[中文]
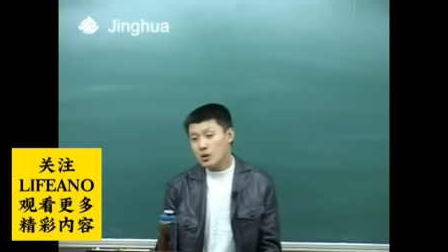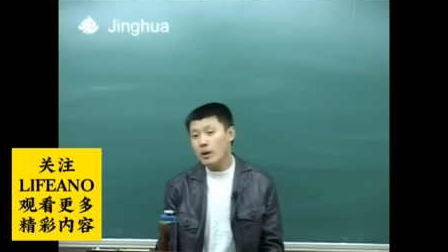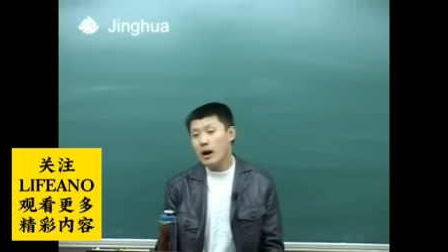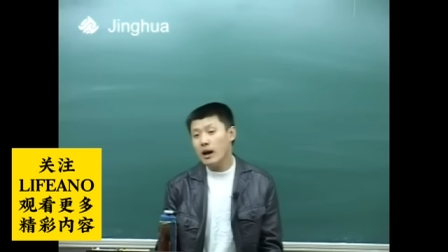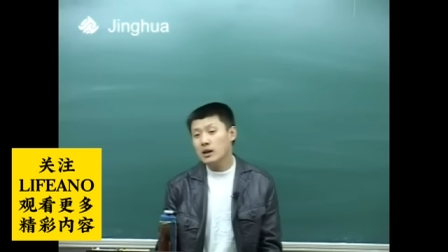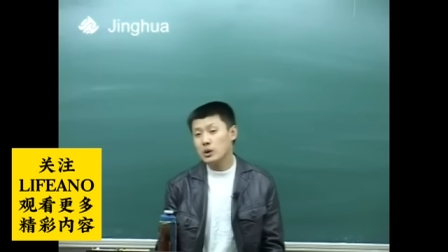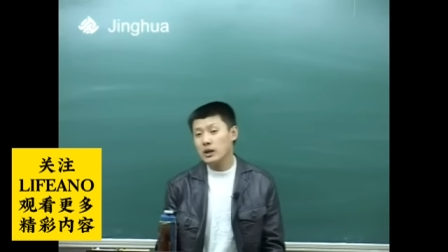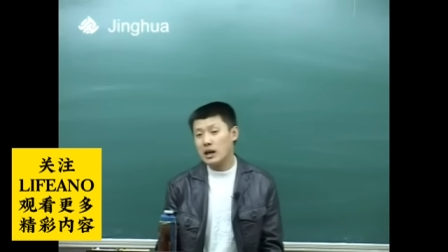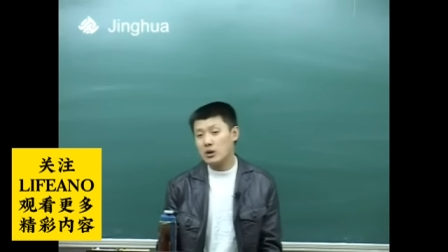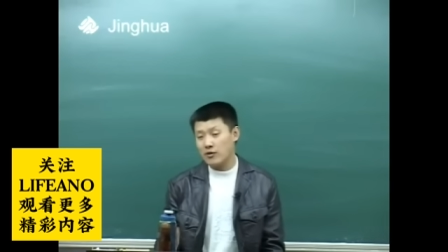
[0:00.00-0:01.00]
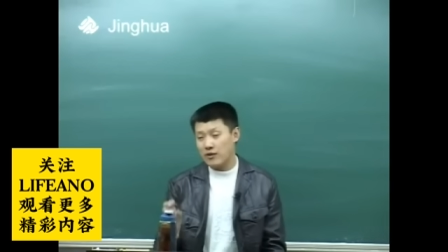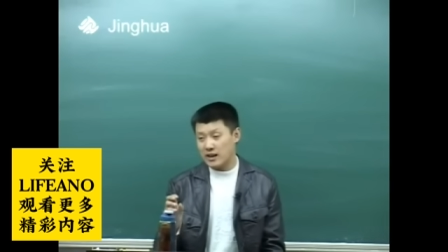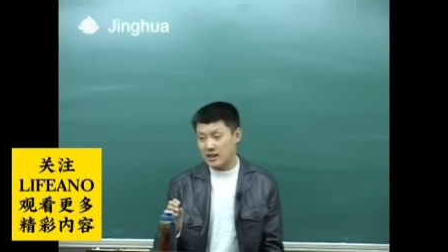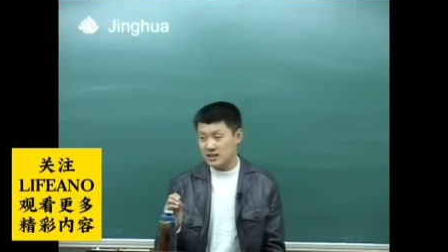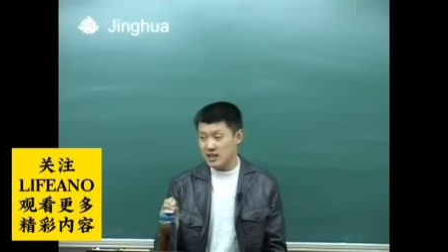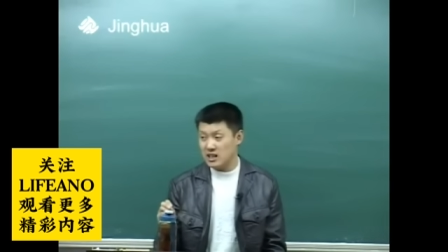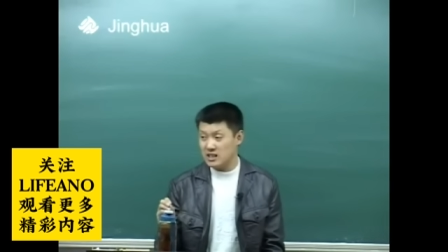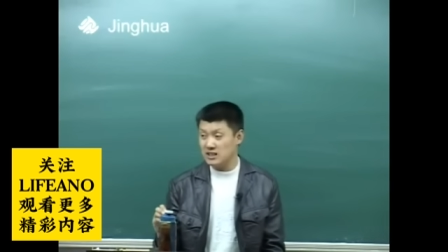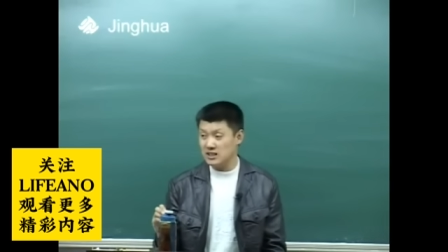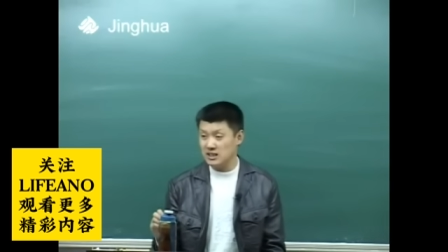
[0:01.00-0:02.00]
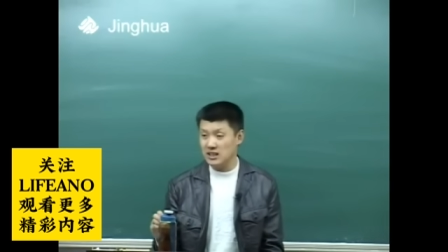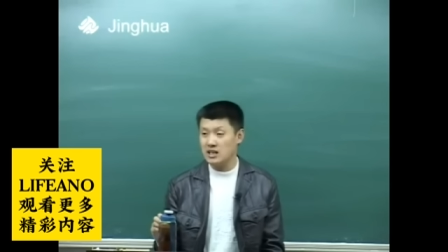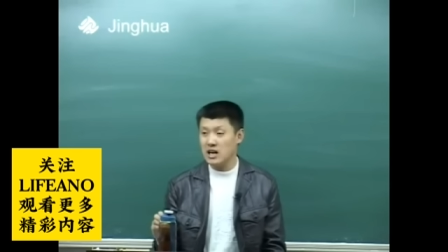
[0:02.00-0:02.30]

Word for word: 对吧？所以他就要发展乡镇企业，